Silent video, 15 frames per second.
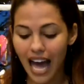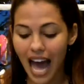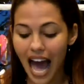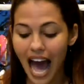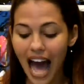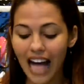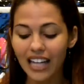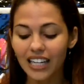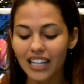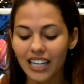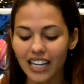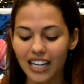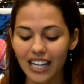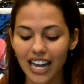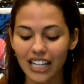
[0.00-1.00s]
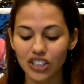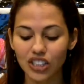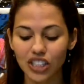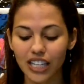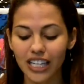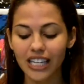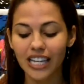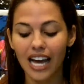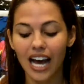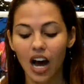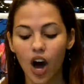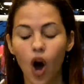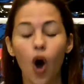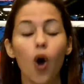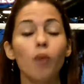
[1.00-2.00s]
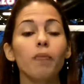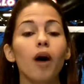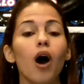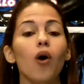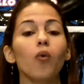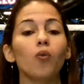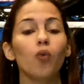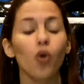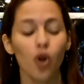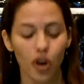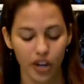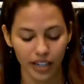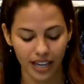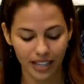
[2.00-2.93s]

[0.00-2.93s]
a Rashid Hope Award,